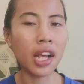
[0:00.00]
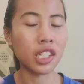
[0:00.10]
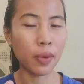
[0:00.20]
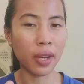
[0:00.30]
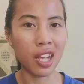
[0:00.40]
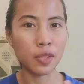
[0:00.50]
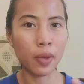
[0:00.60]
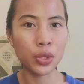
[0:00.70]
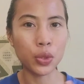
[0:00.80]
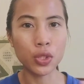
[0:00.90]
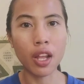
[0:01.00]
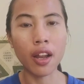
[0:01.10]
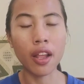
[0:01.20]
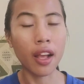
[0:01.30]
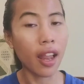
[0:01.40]
aspek-aspek sosial
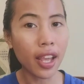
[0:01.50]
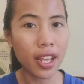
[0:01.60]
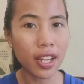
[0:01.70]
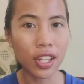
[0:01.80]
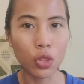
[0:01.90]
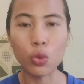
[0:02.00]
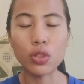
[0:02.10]
yang lain gitu,